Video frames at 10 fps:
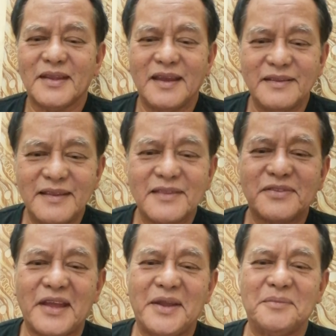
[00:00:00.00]
And that
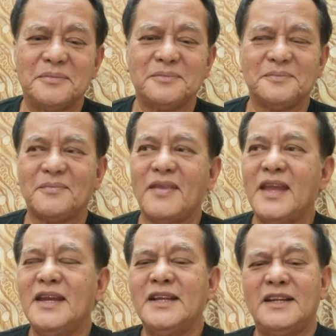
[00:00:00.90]
time,
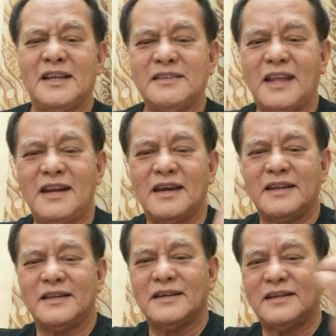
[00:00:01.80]
nagdala
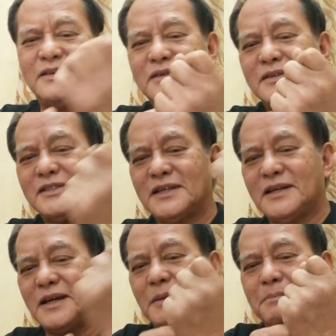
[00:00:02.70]
ka ng ano,
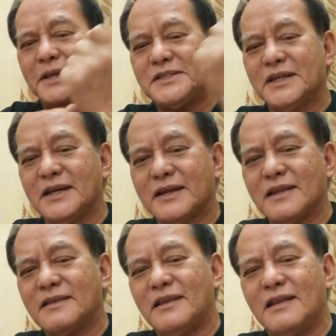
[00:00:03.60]
isang uh, fishing
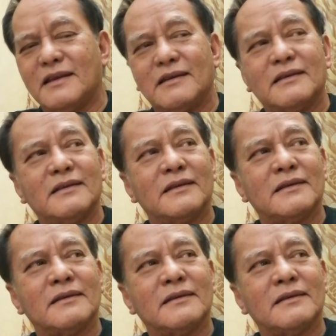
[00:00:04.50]
rod na